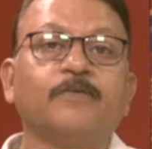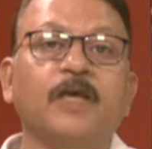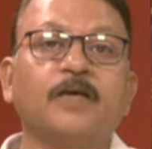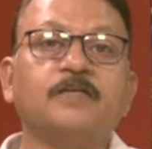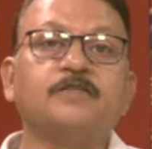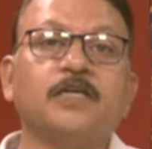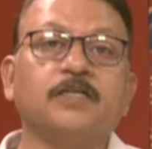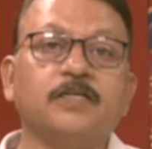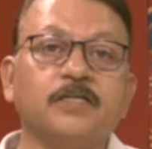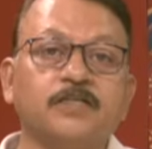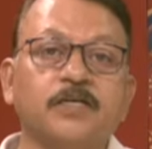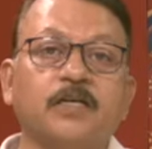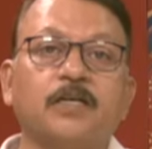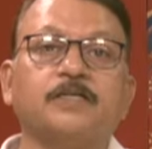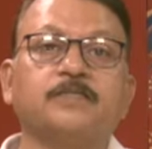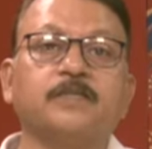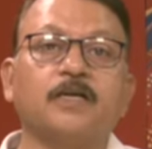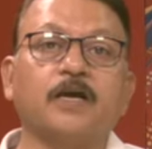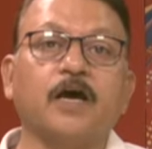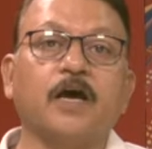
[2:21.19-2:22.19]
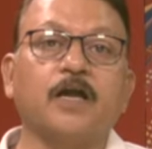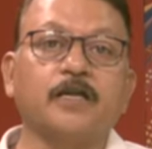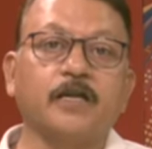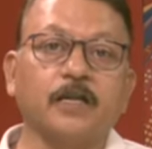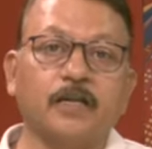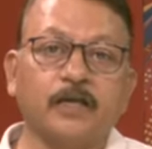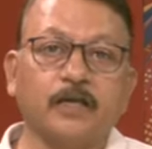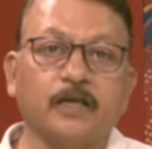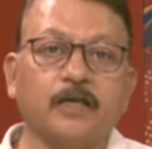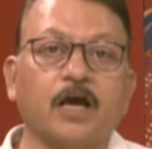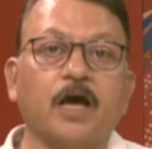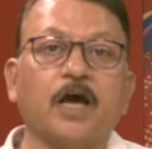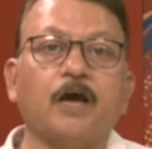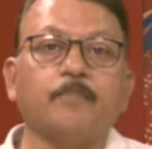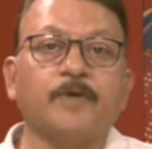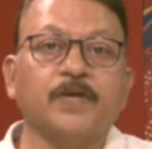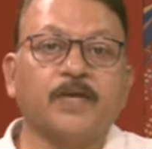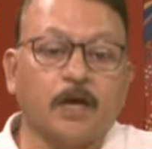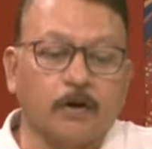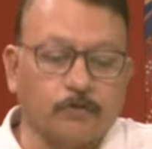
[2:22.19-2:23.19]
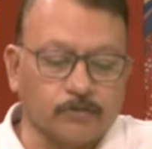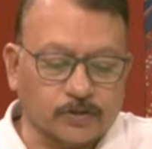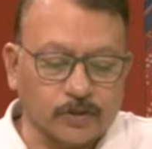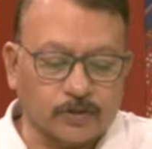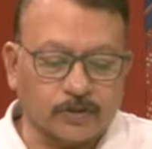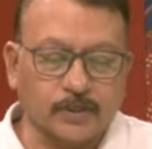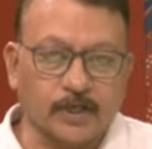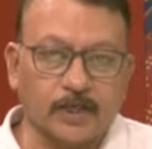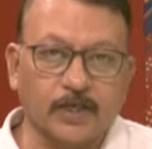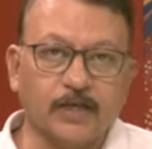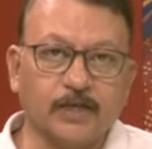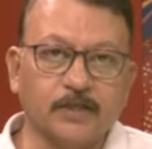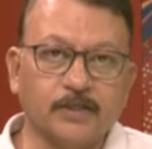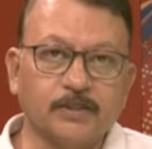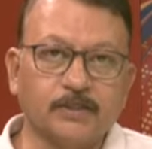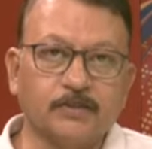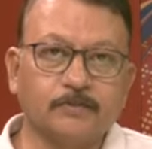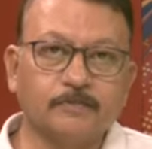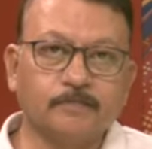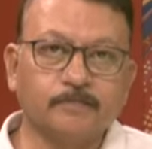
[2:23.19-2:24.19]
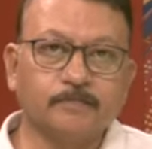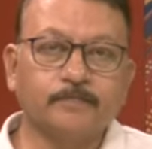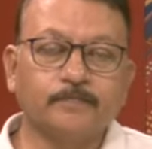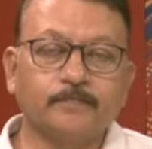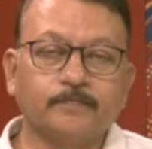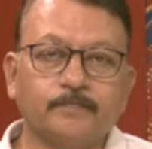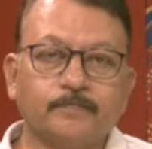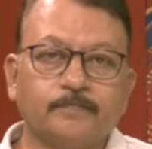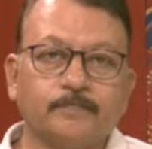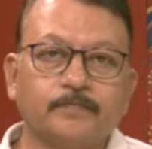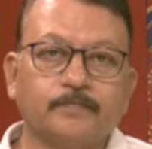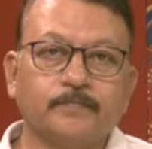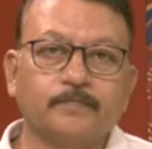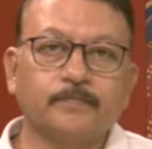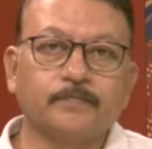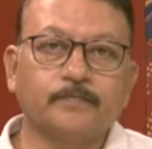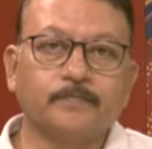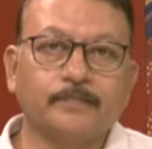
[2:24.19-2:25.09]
एक सजेशन है सरकार के लिए कि कहां पे क्या हो सकता बिल्कुल, है बिल्कुल राजस्थान पत्रिका अपनी